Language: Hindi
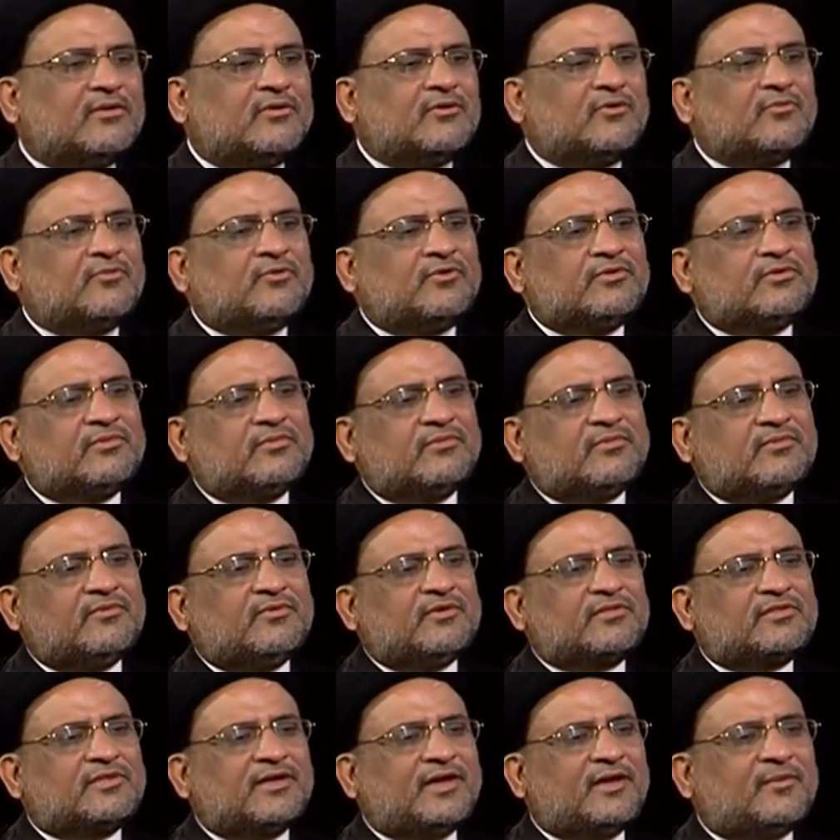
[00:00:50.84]
और वो
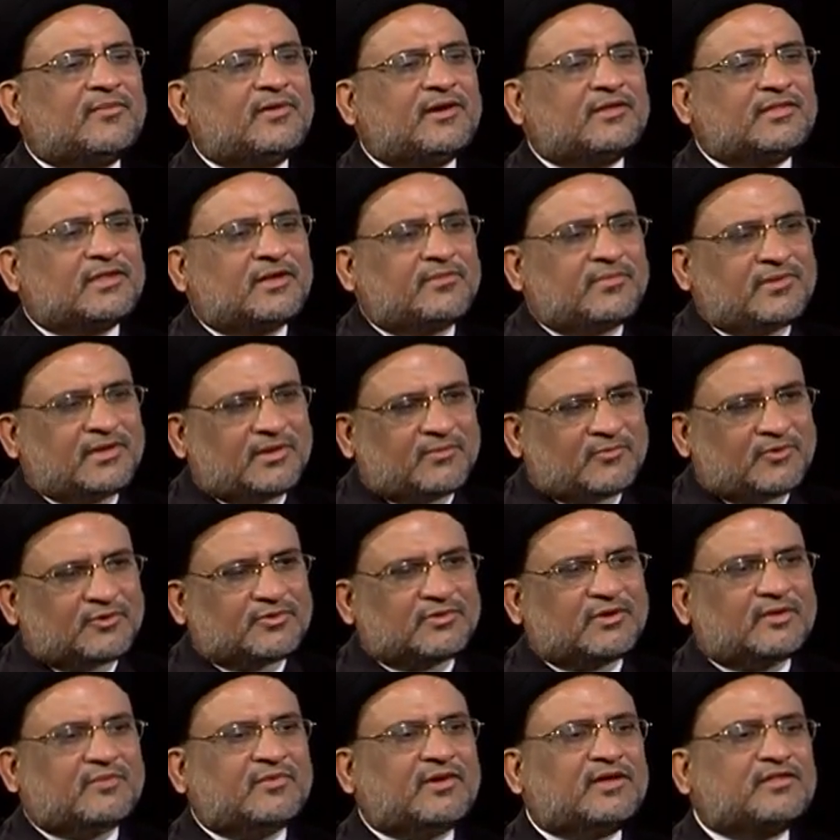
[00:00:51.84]
वो साहब के साहब नहीं हमको
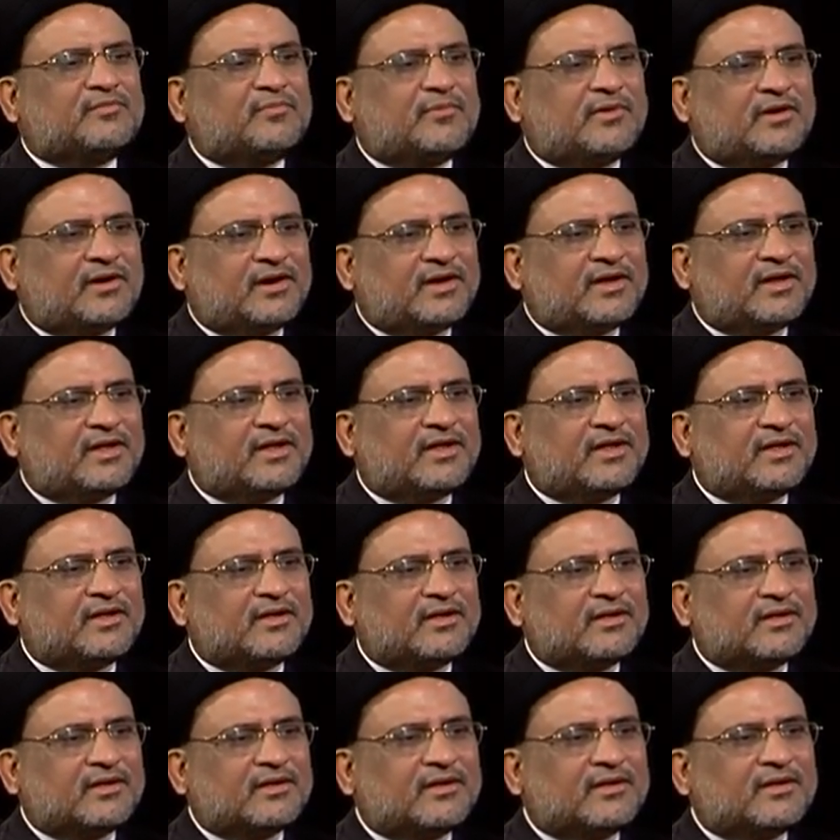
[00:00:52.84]
तो नमाज़ पढ़ना है
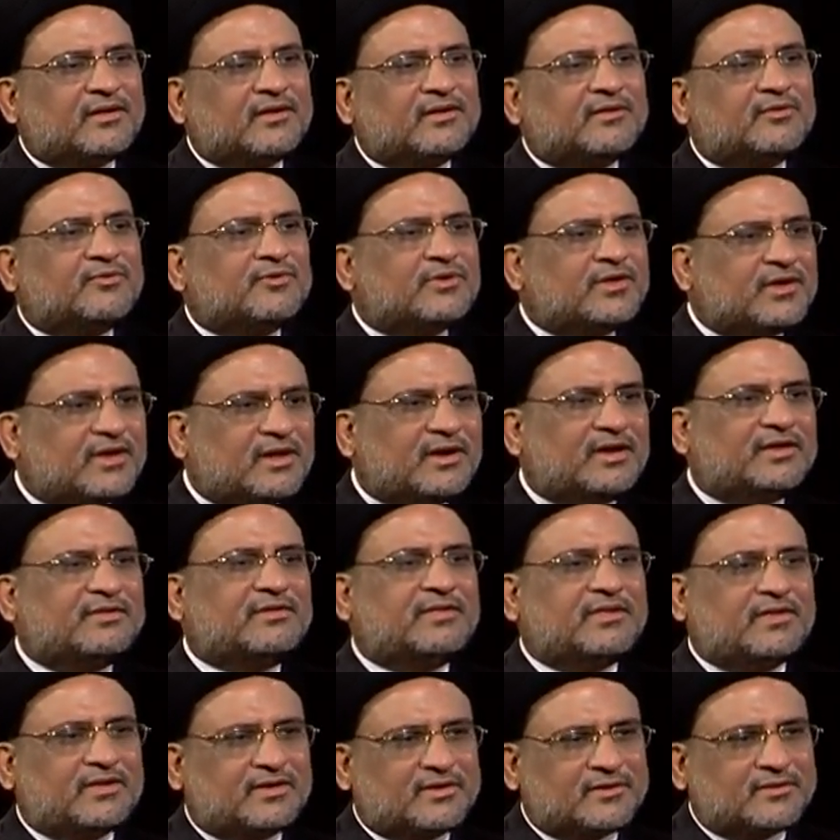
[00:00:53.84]
जी तो ये
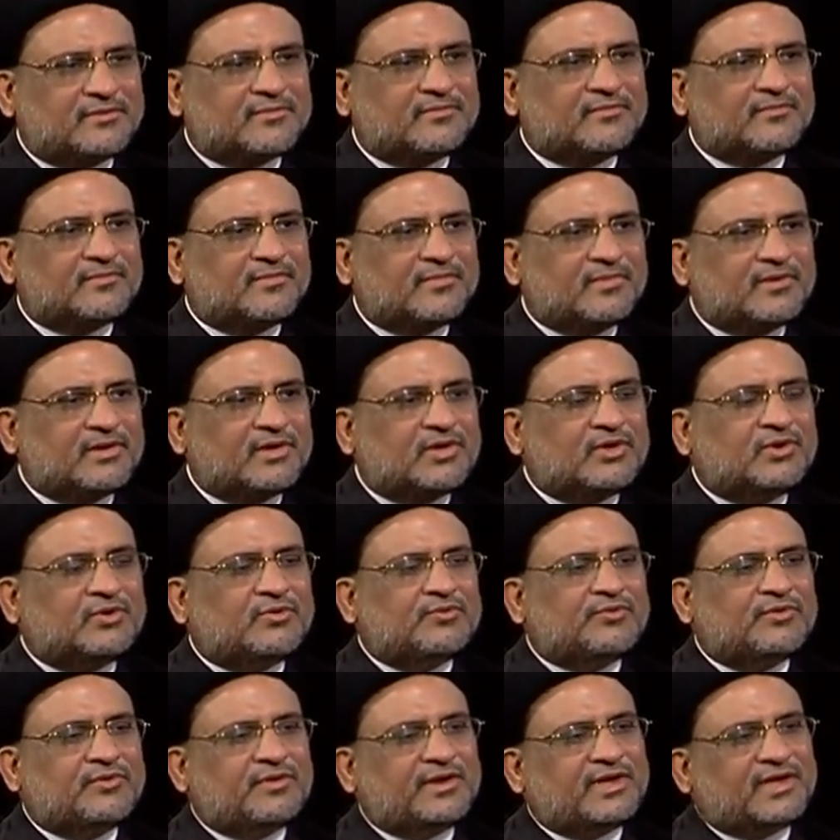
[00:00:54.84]
गलत है
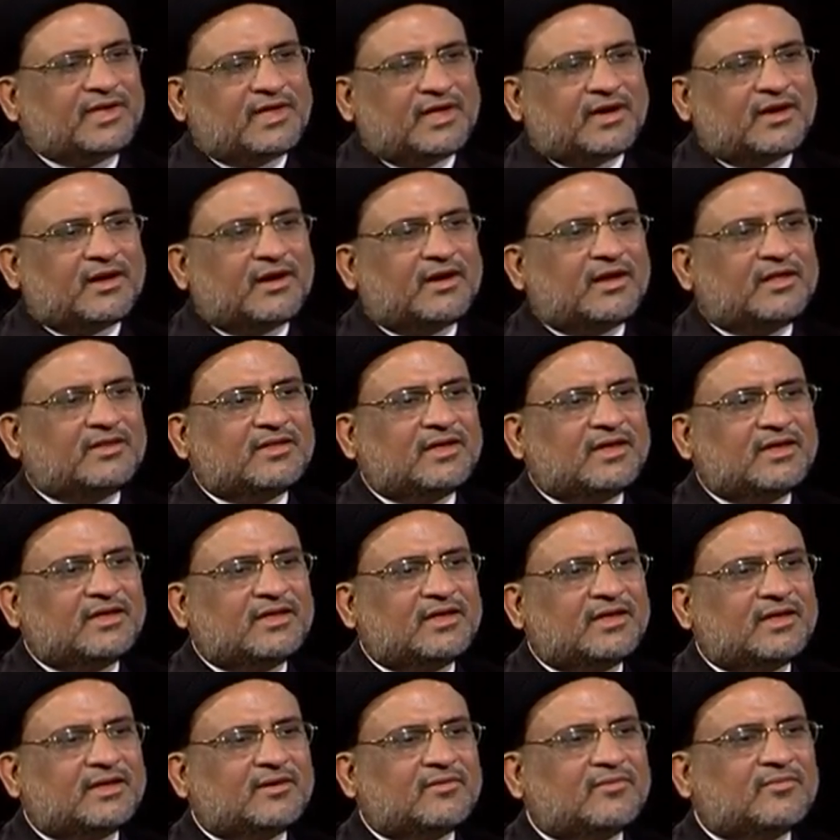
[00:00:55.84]
उन्हें क्या करना
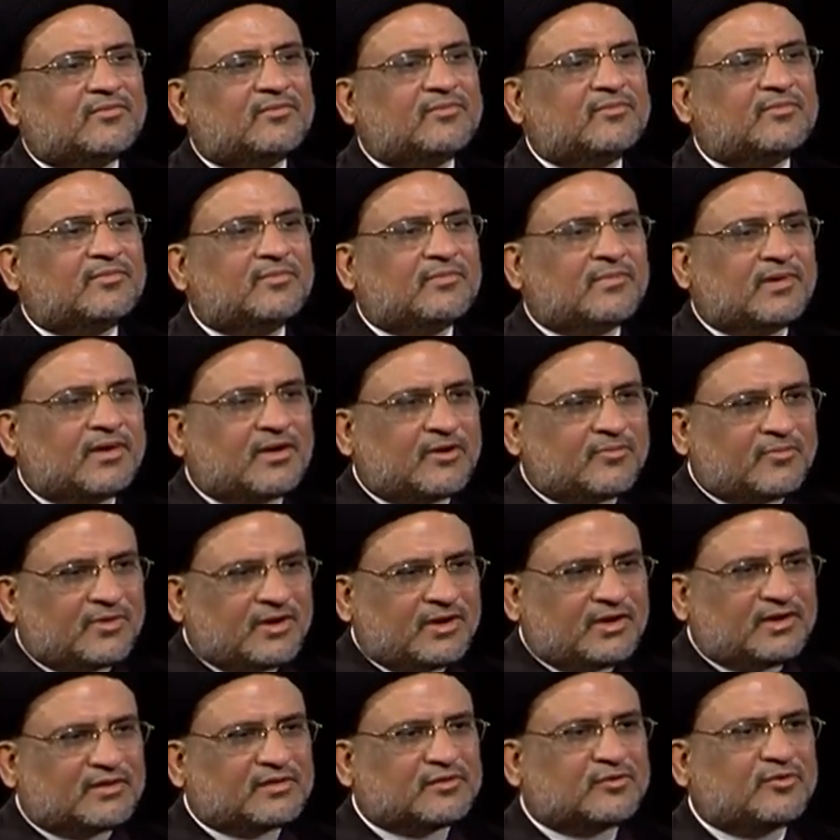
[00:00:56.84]
चाहिए अगर
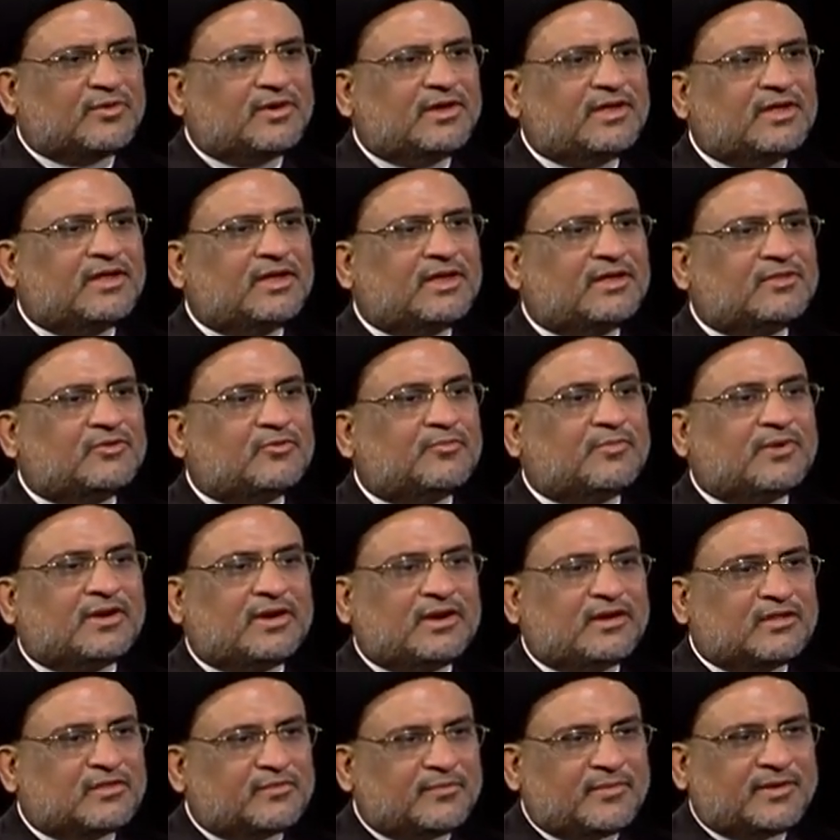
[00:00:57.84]
मजलिस हो रही है तो
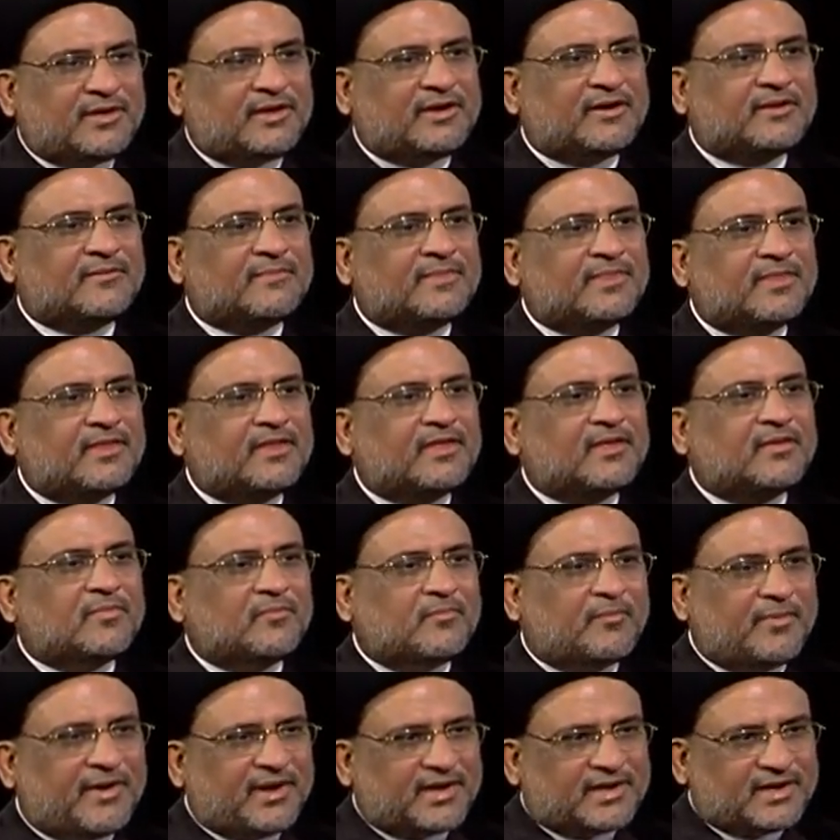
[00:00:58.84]
मजलिस में
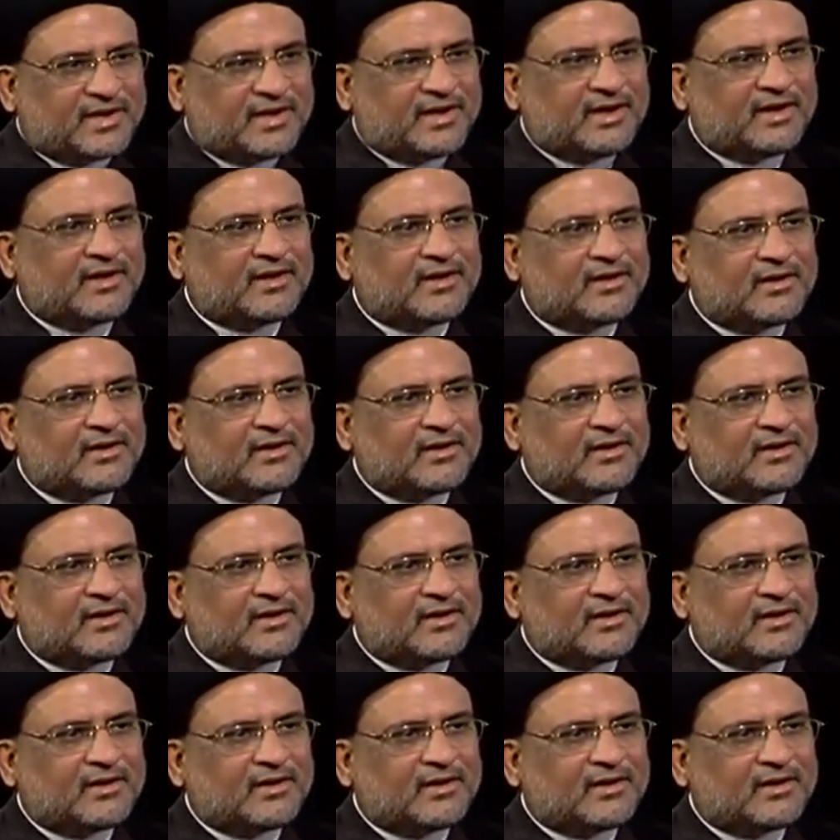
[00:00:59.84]
बैठें